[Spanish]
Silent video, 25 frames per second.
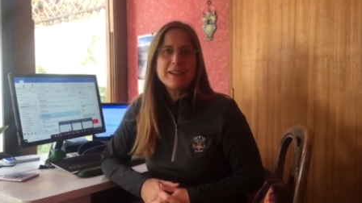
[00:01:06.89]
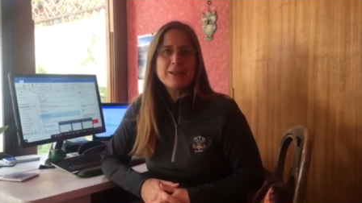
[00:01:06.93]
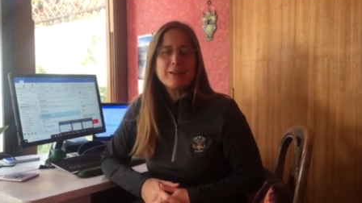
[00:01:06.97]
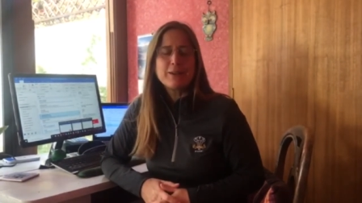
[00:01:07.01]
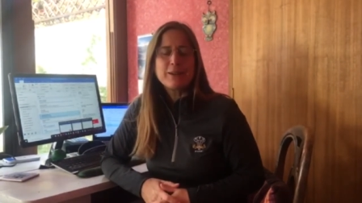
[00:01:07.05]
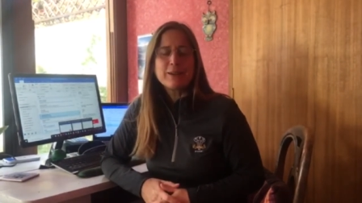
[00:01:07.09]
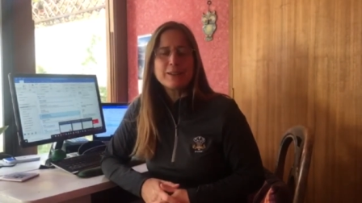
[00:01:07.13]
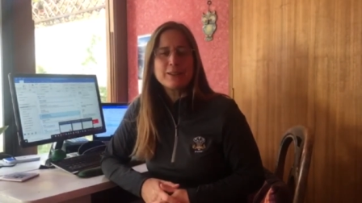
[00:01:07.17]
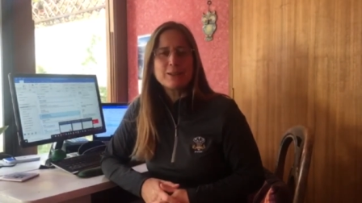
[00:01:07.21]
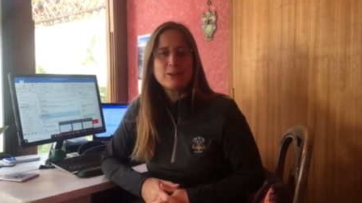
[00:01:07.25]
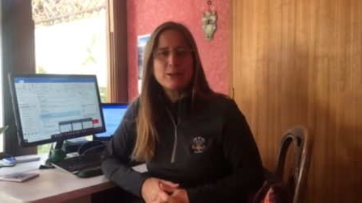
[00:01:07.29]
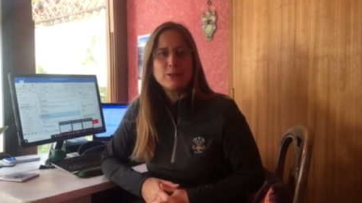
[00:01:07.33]
en
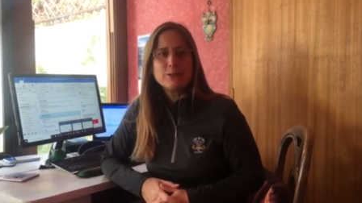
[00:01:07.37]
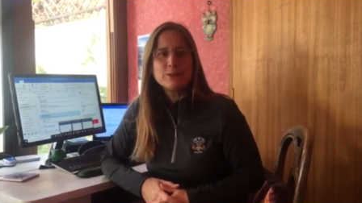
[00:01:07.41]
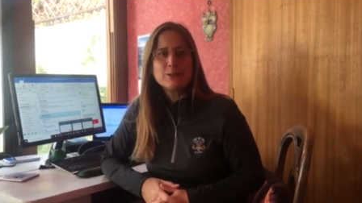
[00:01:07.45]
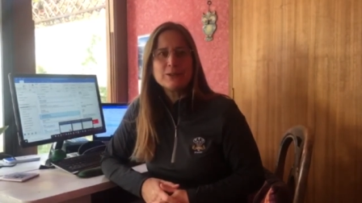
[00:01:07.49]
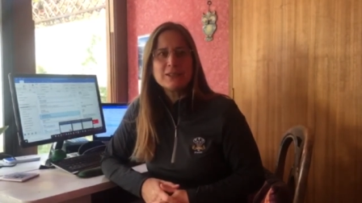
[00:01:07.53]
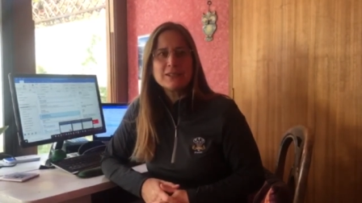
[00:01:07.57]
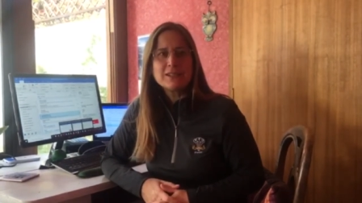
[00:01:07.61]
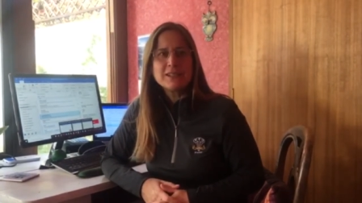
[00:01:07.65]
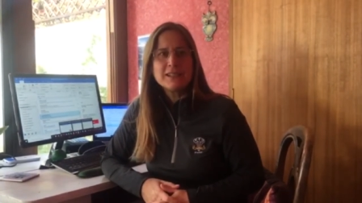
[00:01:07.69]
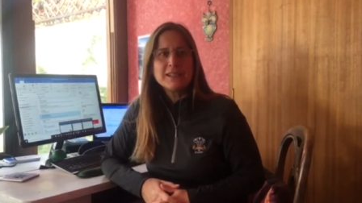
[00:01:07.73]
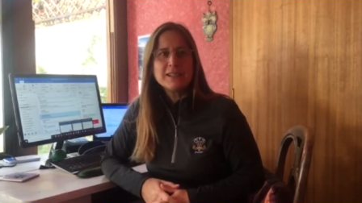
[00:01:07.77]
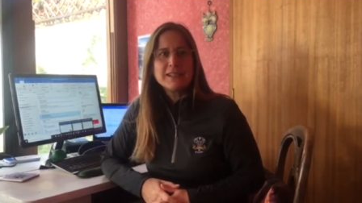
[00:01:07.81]
los head
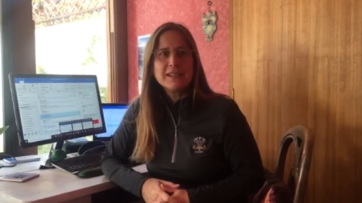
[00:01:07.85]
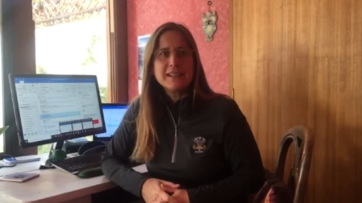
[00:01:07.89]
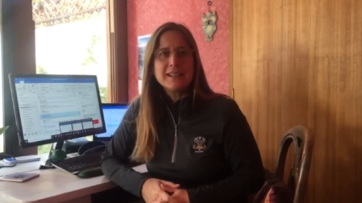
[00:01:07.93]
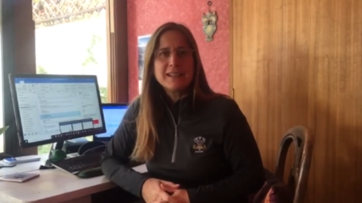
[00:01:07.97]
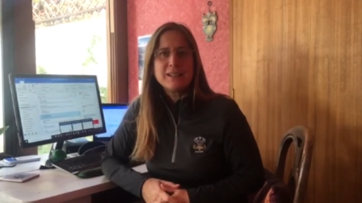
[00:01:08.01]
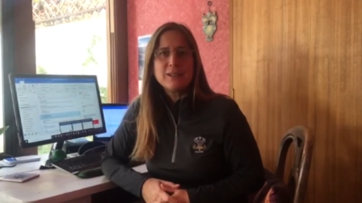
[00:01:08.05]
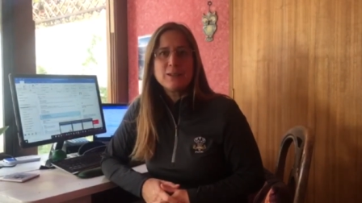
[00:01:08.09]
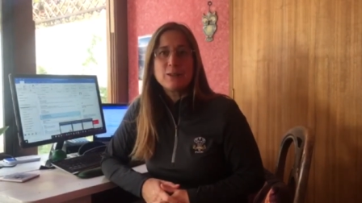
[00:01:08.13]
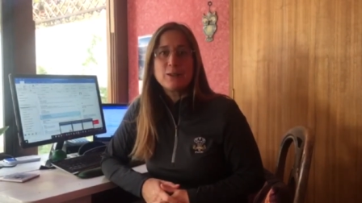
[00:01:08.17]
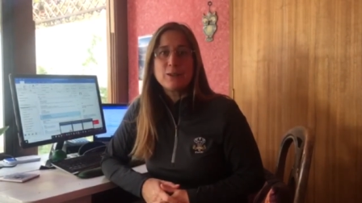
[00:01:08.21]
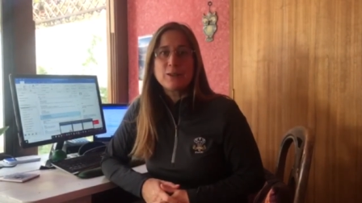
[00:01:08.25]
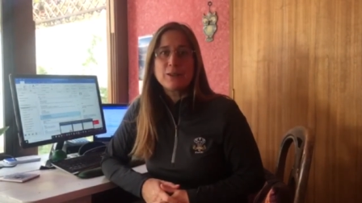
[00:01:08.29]
coach,
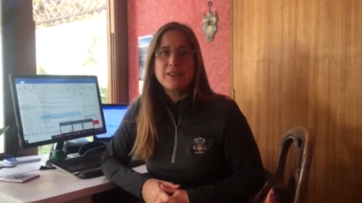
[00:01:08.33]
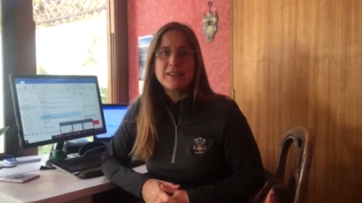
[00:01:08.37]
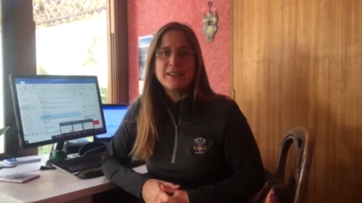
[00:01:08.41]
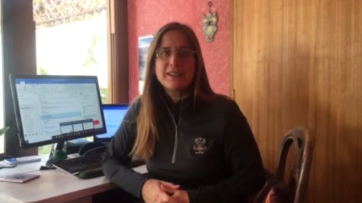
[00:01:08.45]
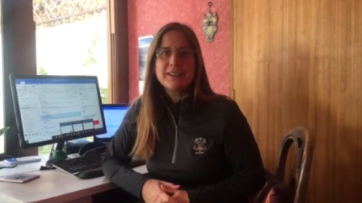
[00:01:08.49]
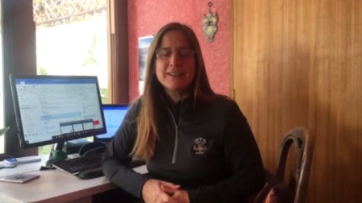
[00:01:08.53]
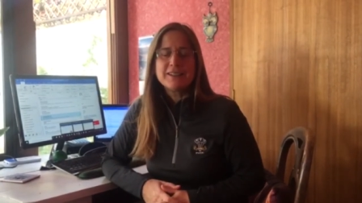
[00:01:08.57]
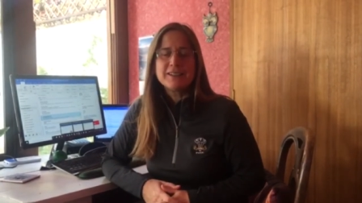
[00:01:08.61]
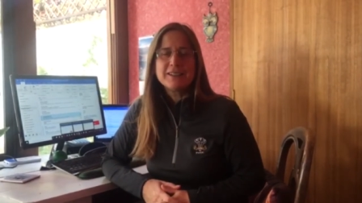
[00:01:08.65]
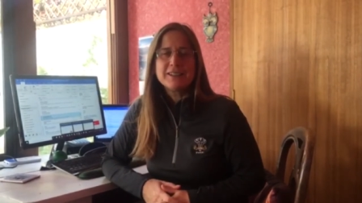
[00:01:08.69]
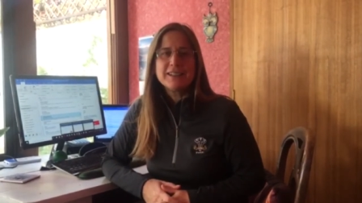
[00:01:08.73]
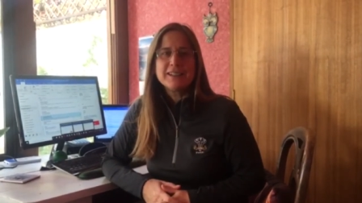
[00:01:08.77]
en los
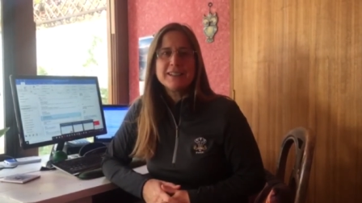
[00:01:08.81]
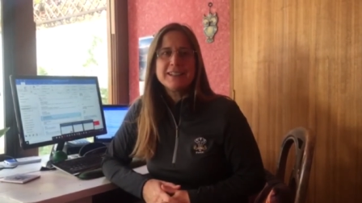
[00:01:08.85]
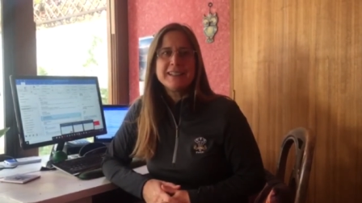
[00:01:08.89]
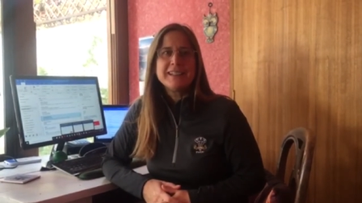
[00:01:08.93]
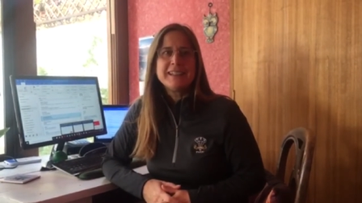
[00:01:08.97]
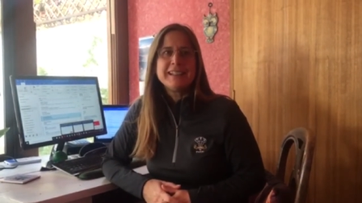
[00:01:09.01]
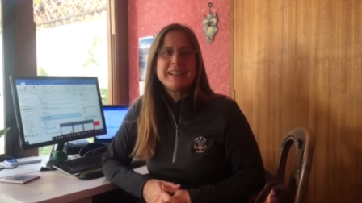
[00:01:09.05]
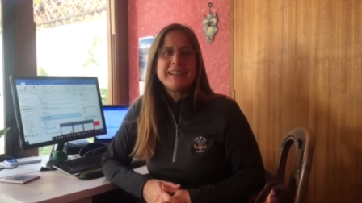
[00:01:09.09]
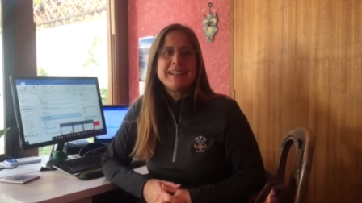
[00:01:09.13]
coordinadores.